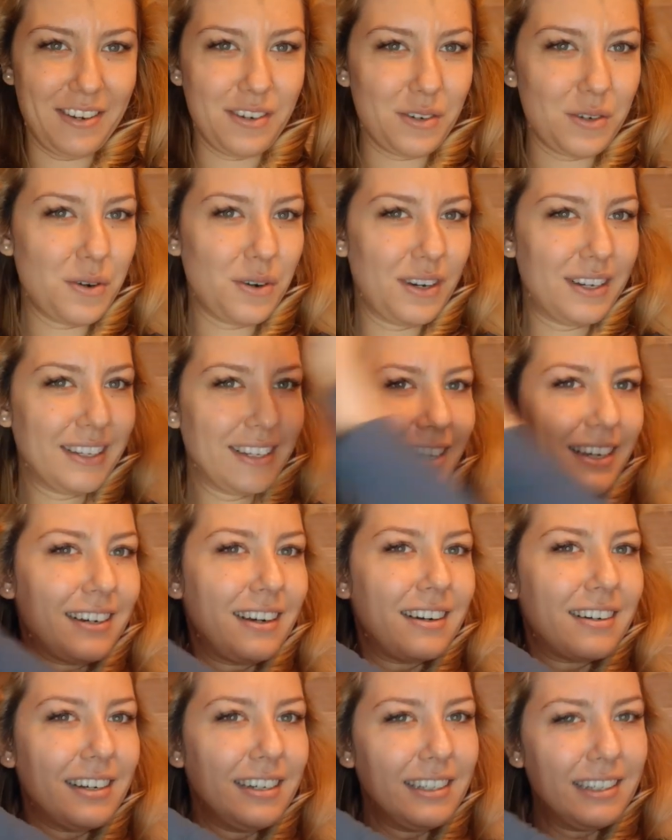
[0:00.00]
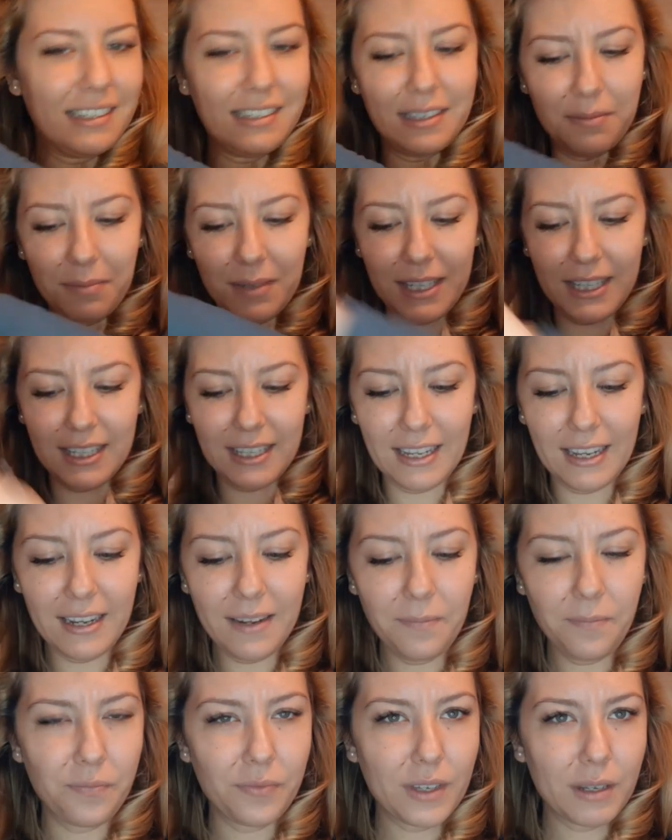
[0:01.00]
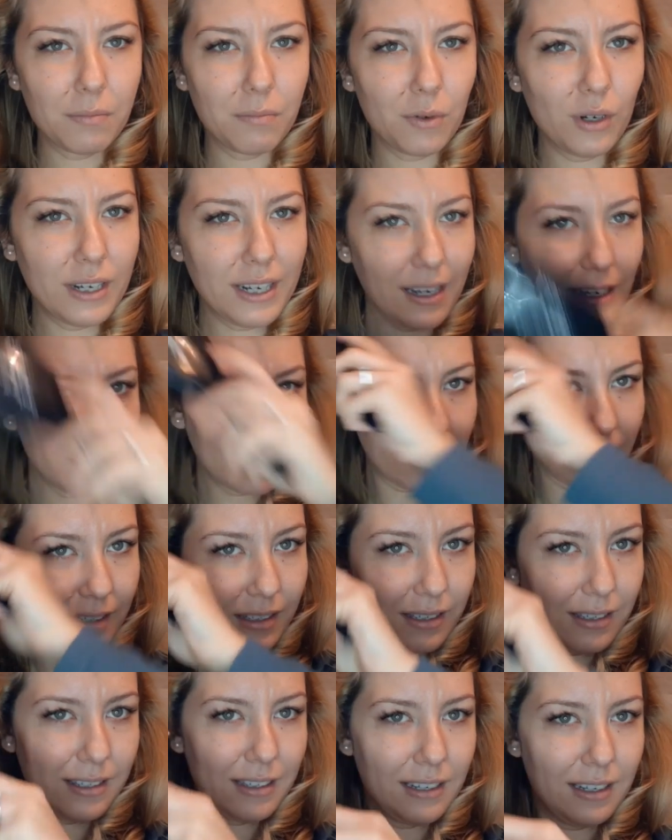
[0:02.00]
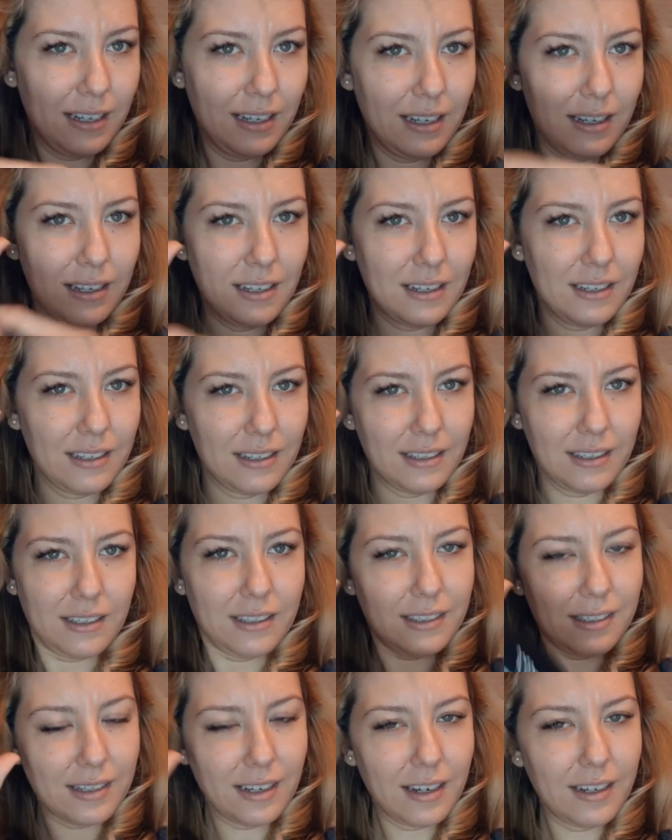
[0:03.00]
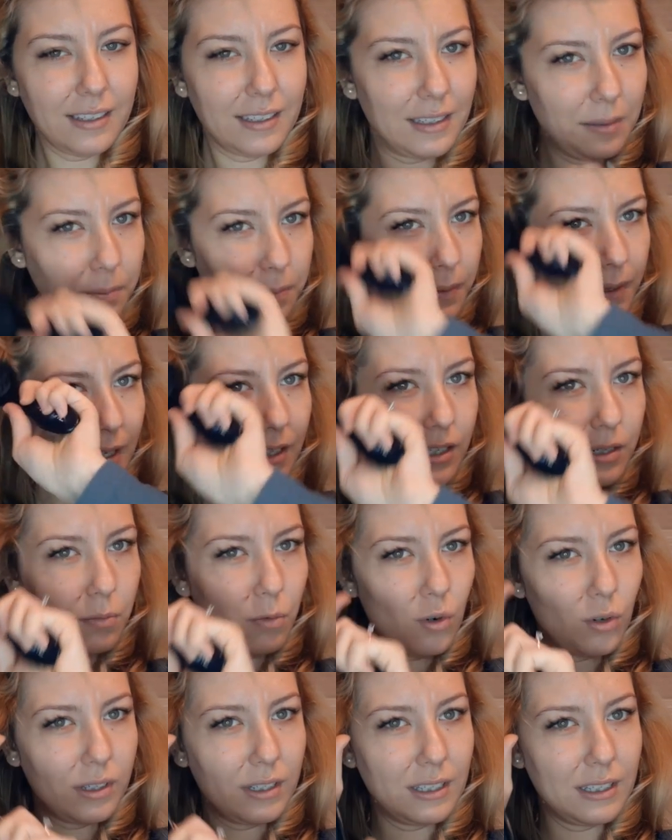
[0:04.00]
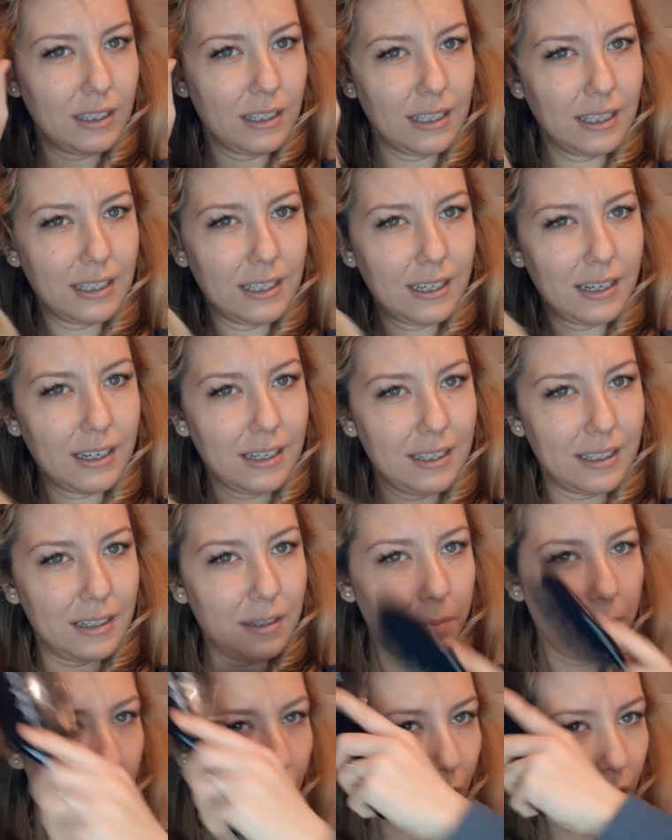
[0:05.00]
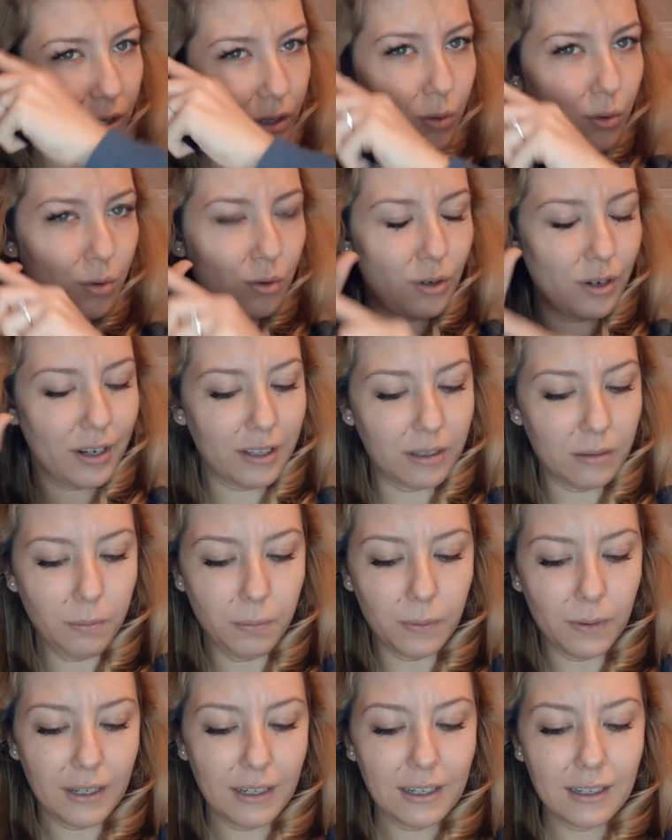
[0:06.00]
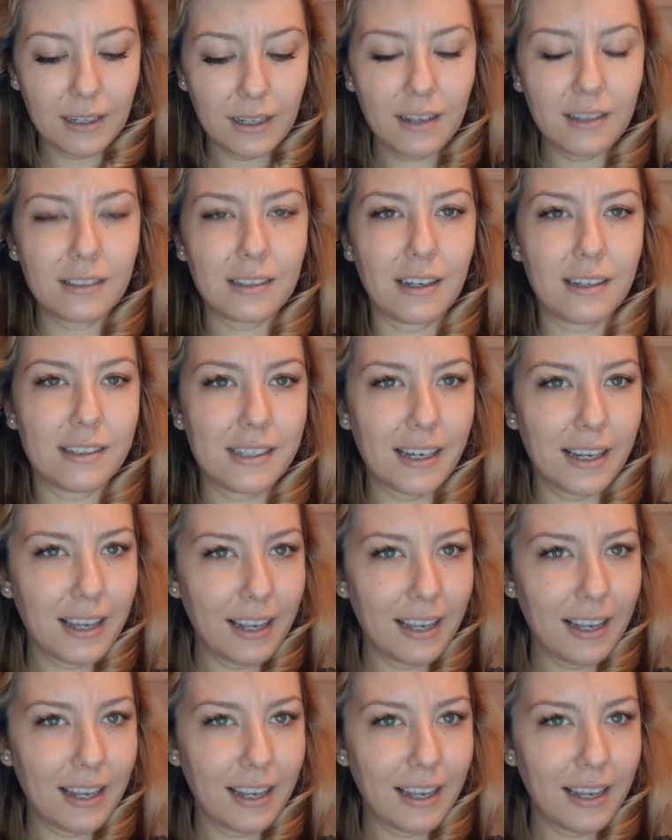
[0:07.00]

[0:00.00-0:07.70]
Şöyle tekrar ayırdım ikiye. Böyle kat kat e, işte ayırıp, saçımı ortadan ikiye ayırıp, öne doğru alıp kat kat